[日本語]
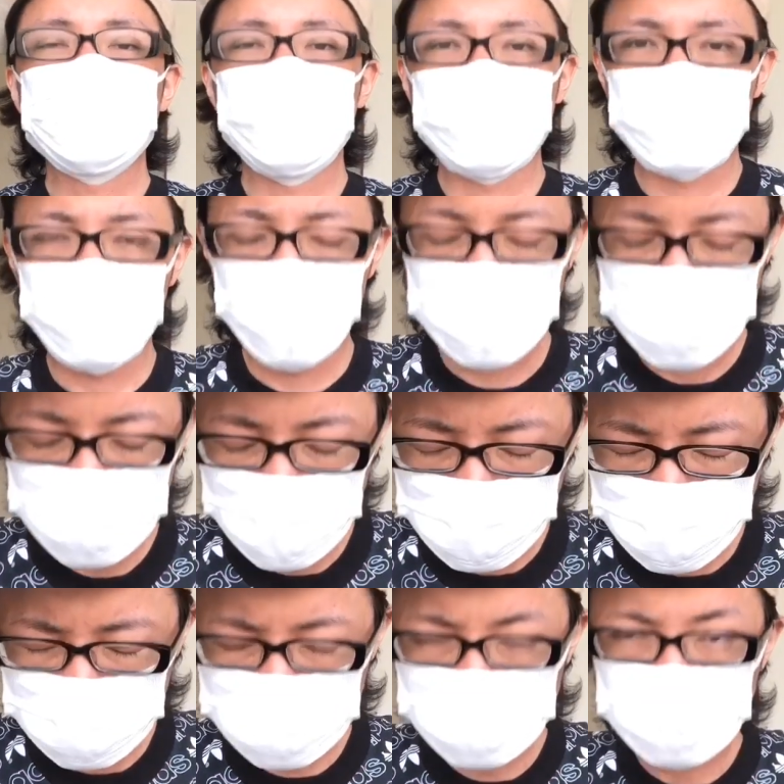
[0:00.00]
今日は以上にな
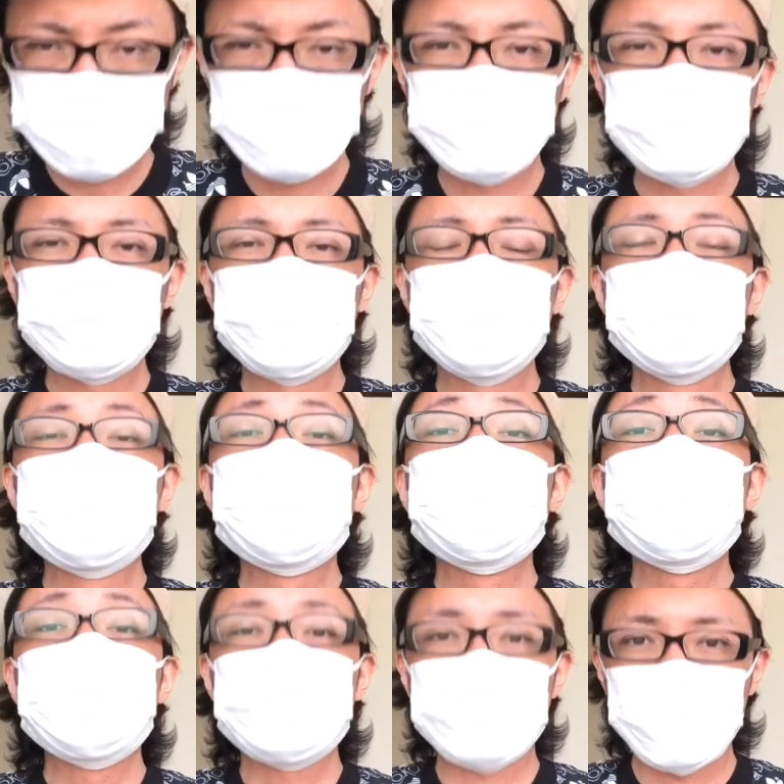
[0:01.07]
ります
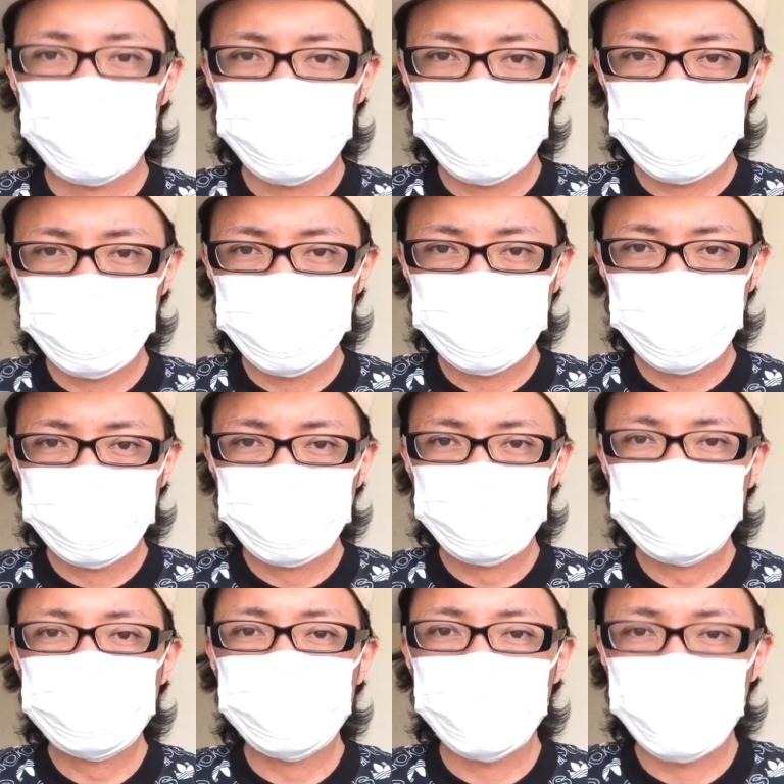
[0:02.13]
最後まで見ていただ
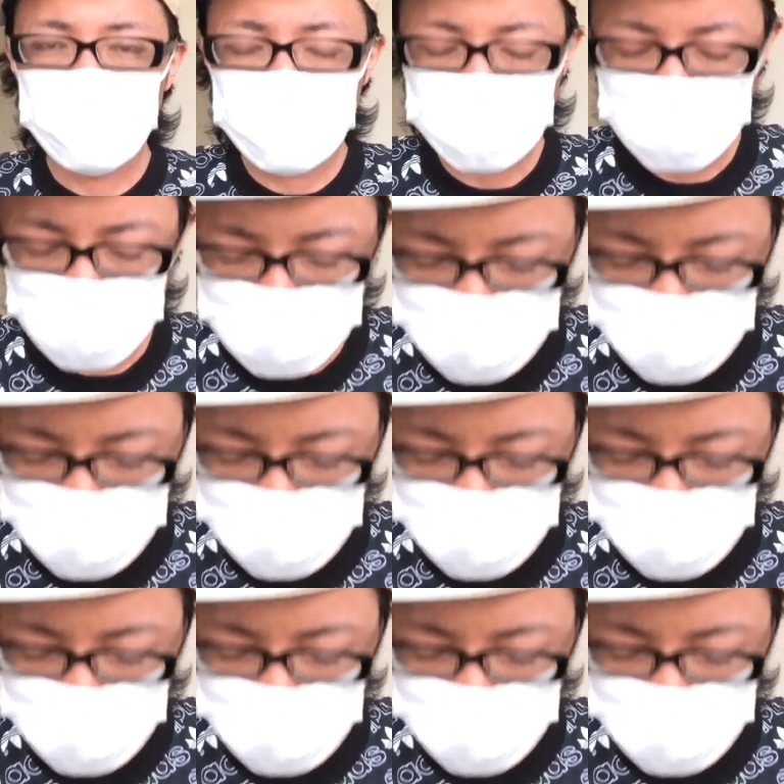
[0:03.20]
きましてありがとう